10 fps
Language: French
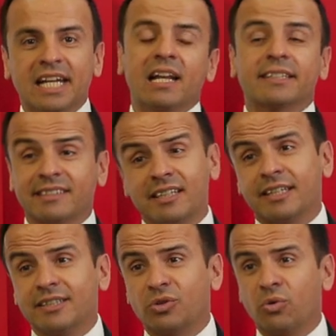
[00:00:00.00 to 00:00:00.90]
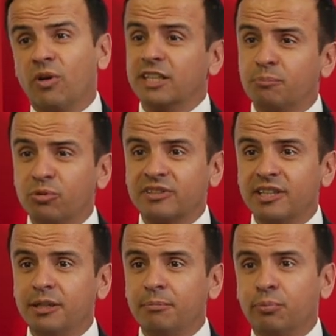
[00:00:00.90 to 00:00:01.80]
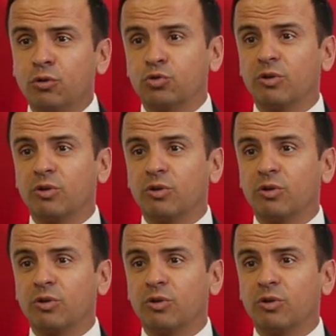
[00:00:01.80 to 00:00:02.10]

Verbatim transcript: Il y a cinq questions à se poser pour